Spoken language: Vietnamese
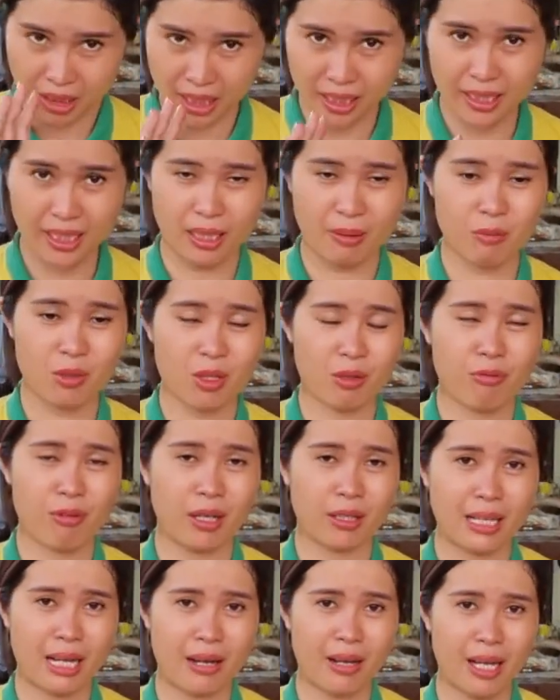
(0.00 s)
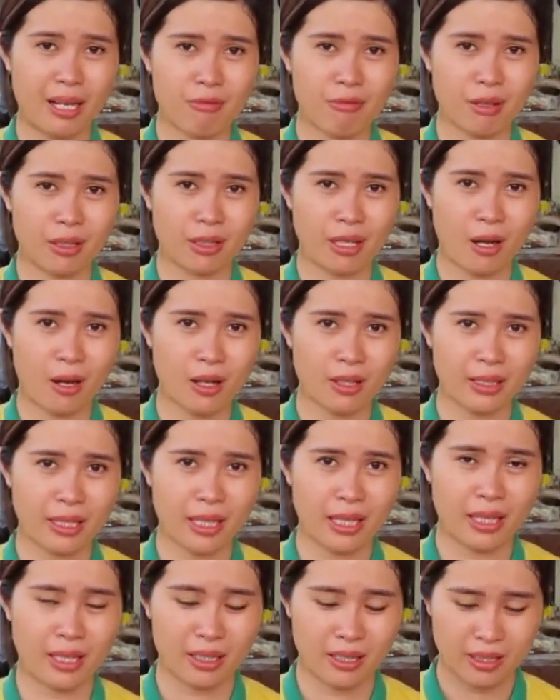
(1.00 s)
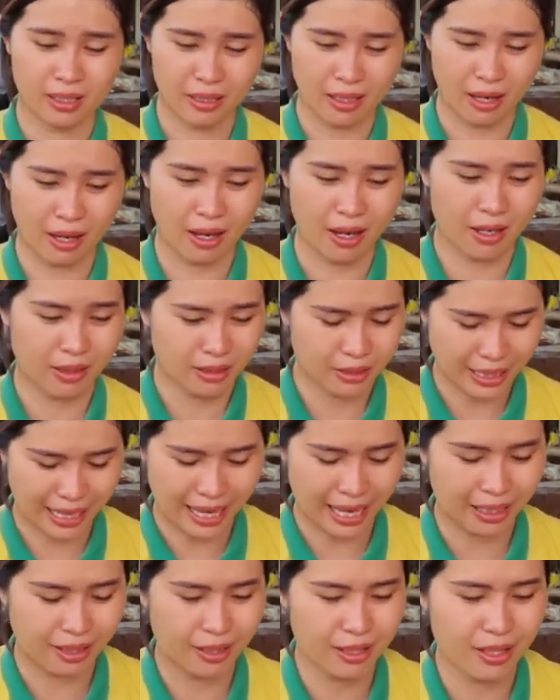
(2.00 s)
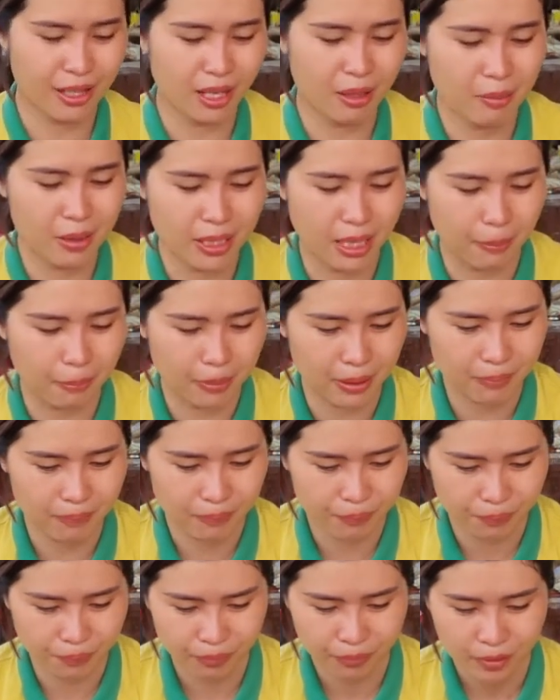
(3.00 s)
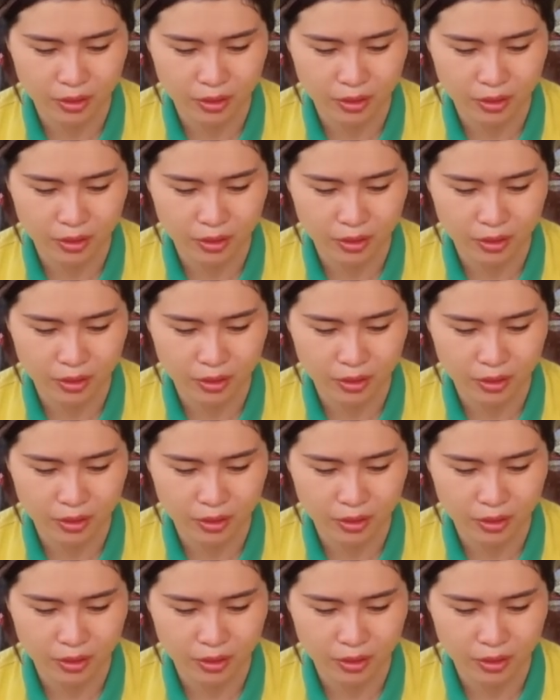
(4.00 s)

tiết kiệm được phần nào hay phần đó nha đó trà nó dễ bị dập lắm